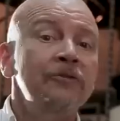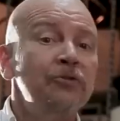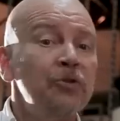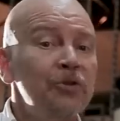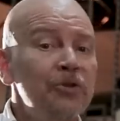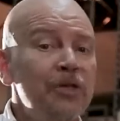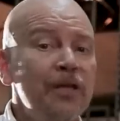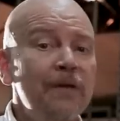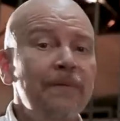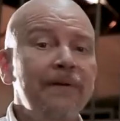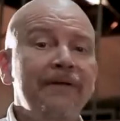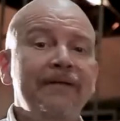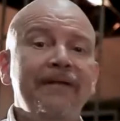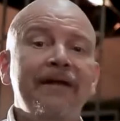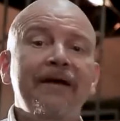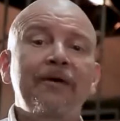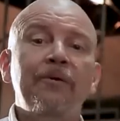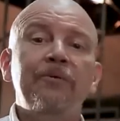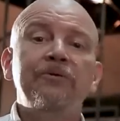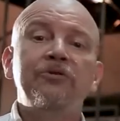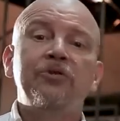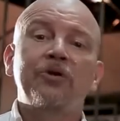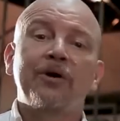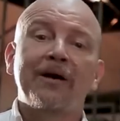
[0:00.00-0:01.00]
Suscríbete
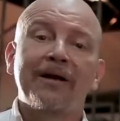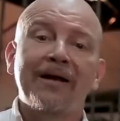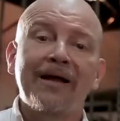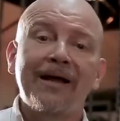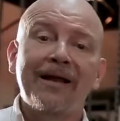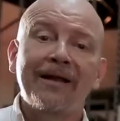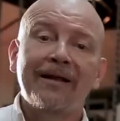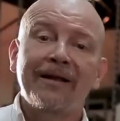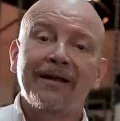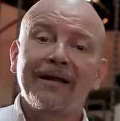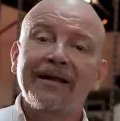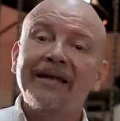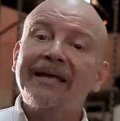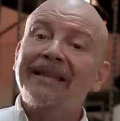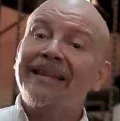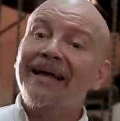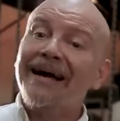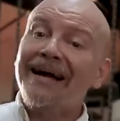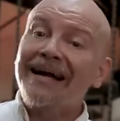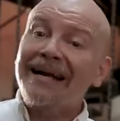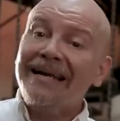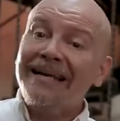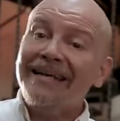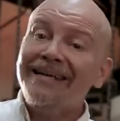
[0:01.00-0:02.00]
a nuestro canal y
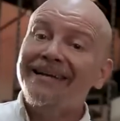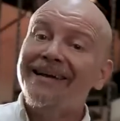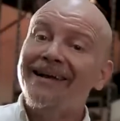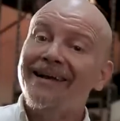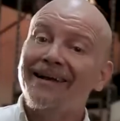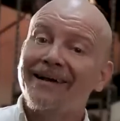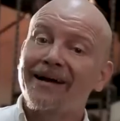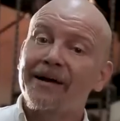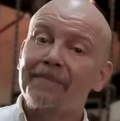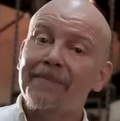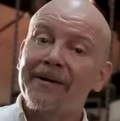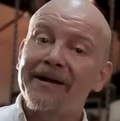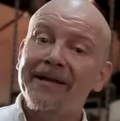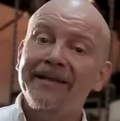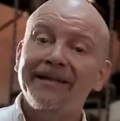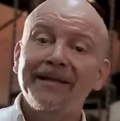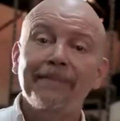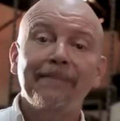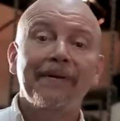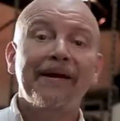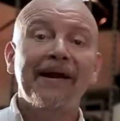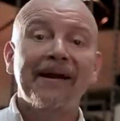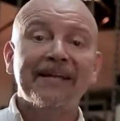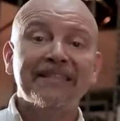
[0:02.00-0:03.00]
da clic en la
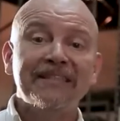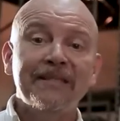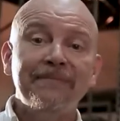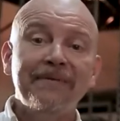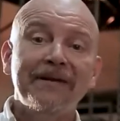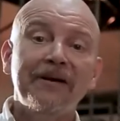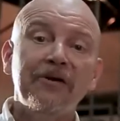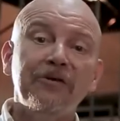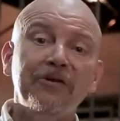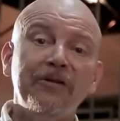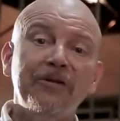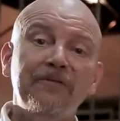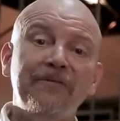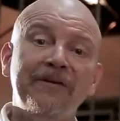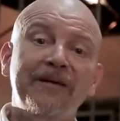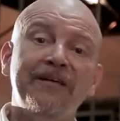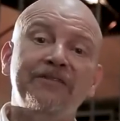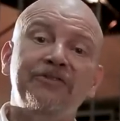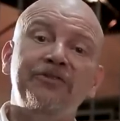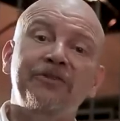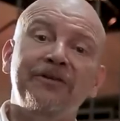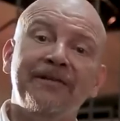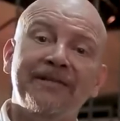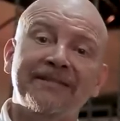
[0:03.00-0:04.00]
campanita para recibir
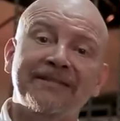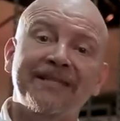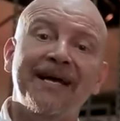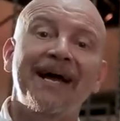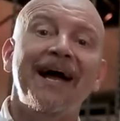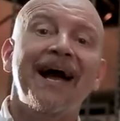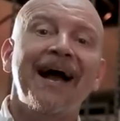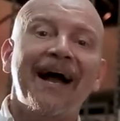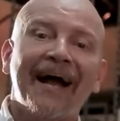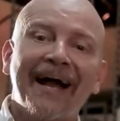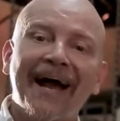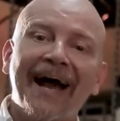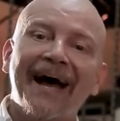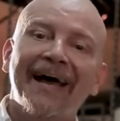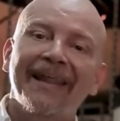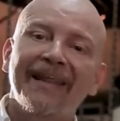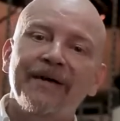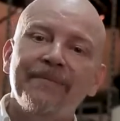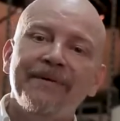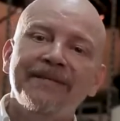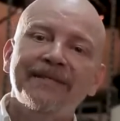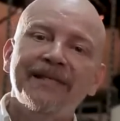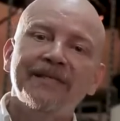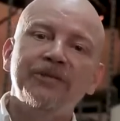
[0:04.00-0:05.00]
notificaciones
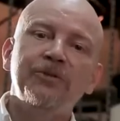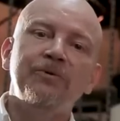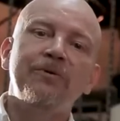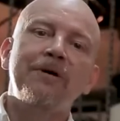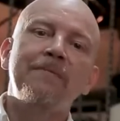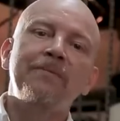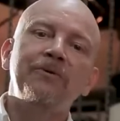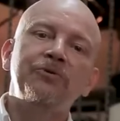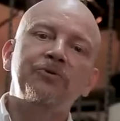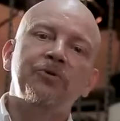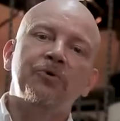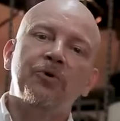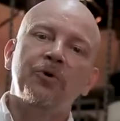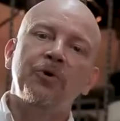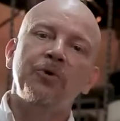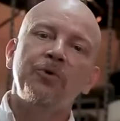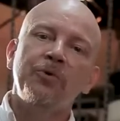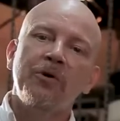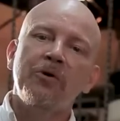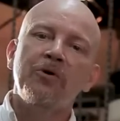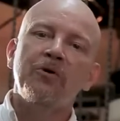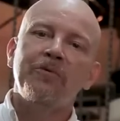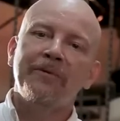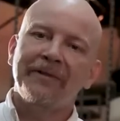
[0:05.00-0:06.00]
cada vez que subamos un
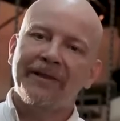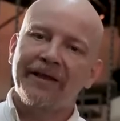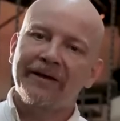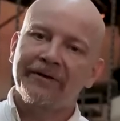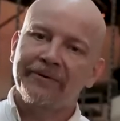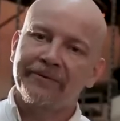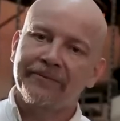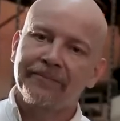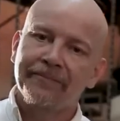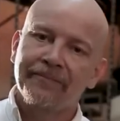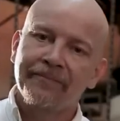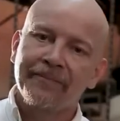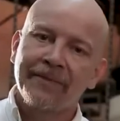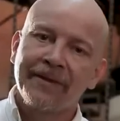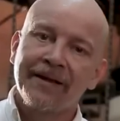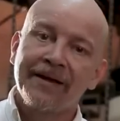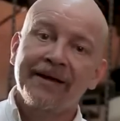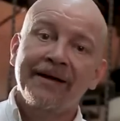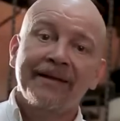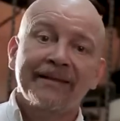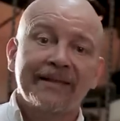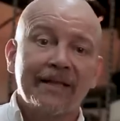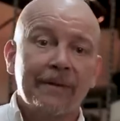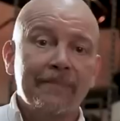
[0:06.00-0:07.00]
nuevo video.
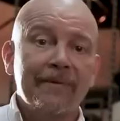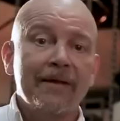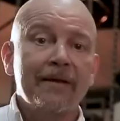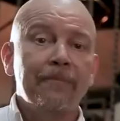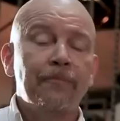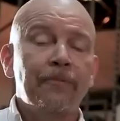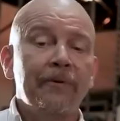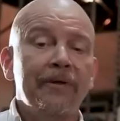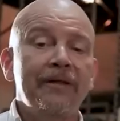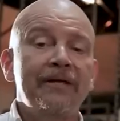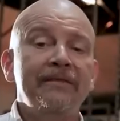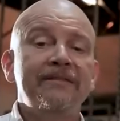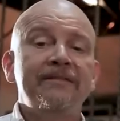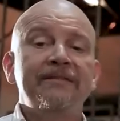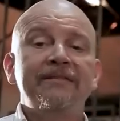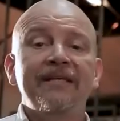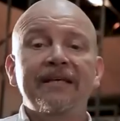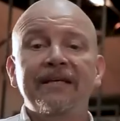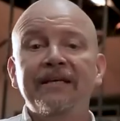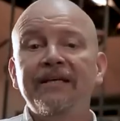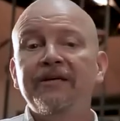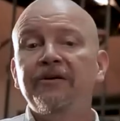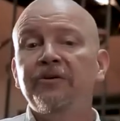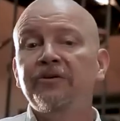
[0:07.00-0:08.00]
También puedes
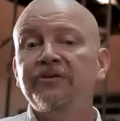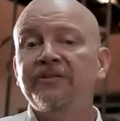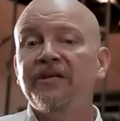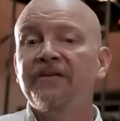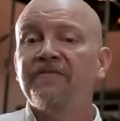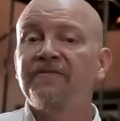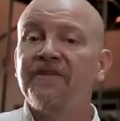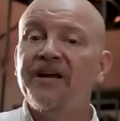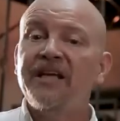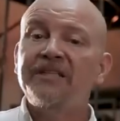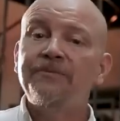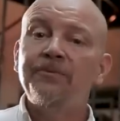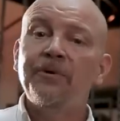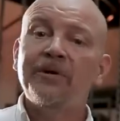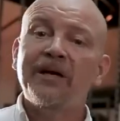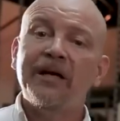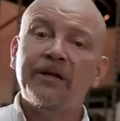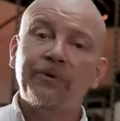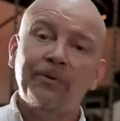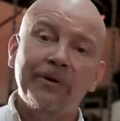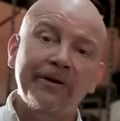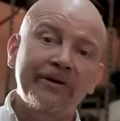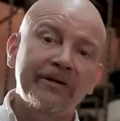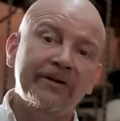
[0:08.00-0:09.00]
seguirnos en Facebook
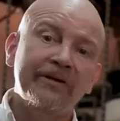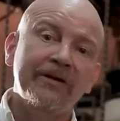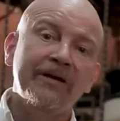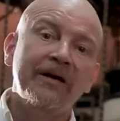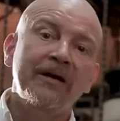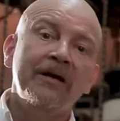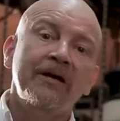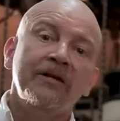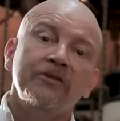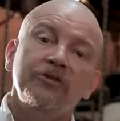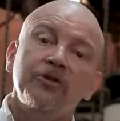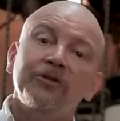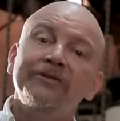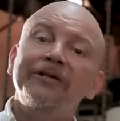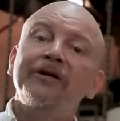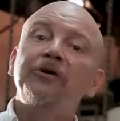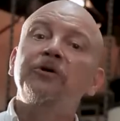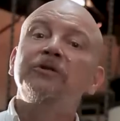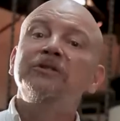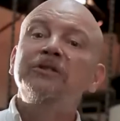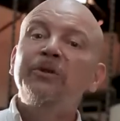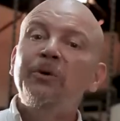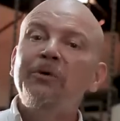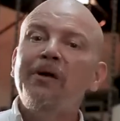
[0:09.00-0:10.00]
y Twitter, donde
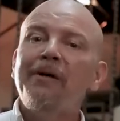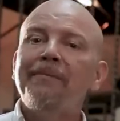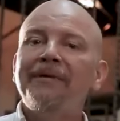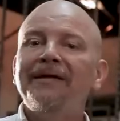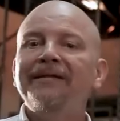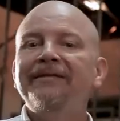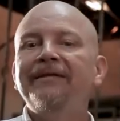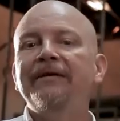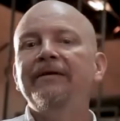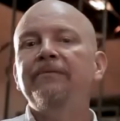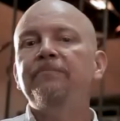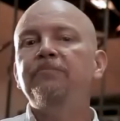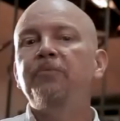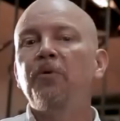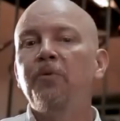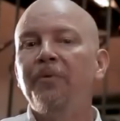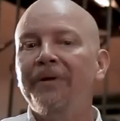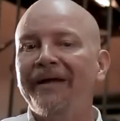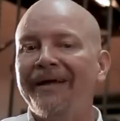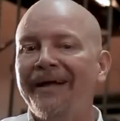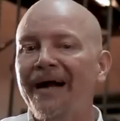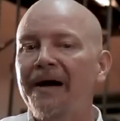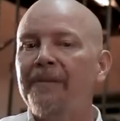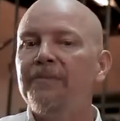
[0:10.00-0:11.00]
continuamente
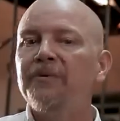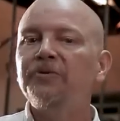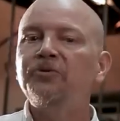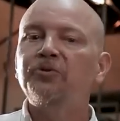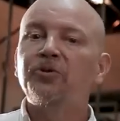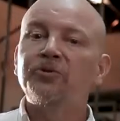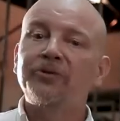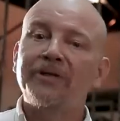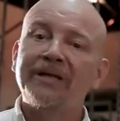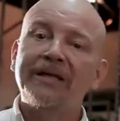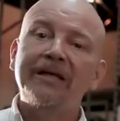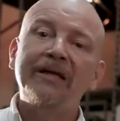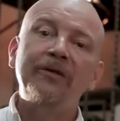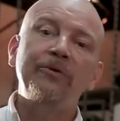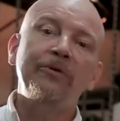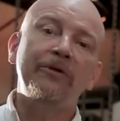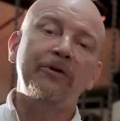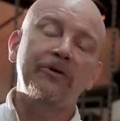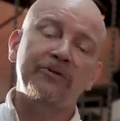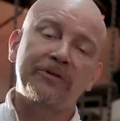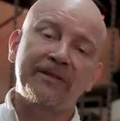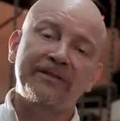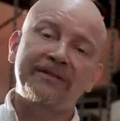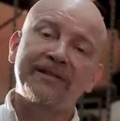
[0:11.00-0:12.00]
publicamos contenido y
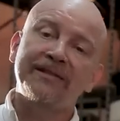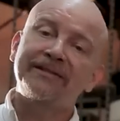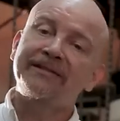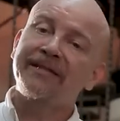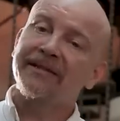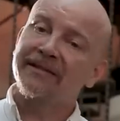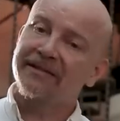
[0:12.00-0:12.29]
noticias